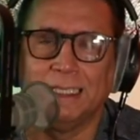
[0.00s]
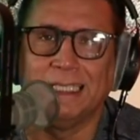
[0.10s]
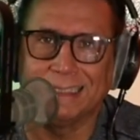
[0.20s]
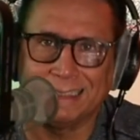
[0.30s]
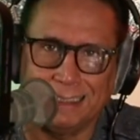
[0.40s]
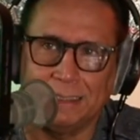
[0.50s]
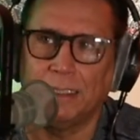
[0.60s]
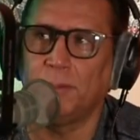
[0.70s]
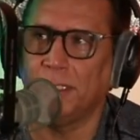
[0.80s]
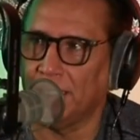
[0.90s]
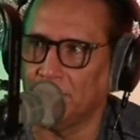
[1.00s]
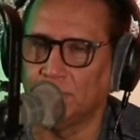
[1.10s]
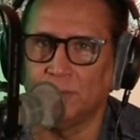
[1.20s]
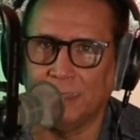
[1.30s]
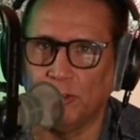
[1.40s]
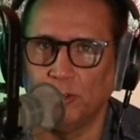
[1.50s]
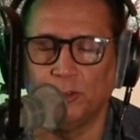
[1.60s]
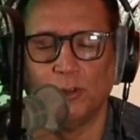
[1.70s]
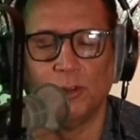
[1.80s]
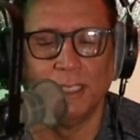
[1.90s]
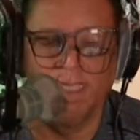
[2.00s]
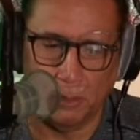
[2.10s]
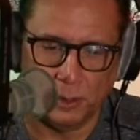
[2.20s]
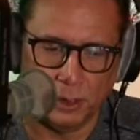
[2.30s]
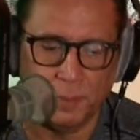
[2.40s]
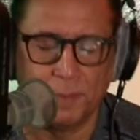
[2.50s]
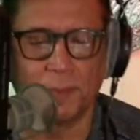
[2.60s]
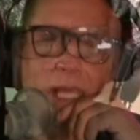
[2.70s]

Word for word: Tenía cita para ese negocio, se me olvidó.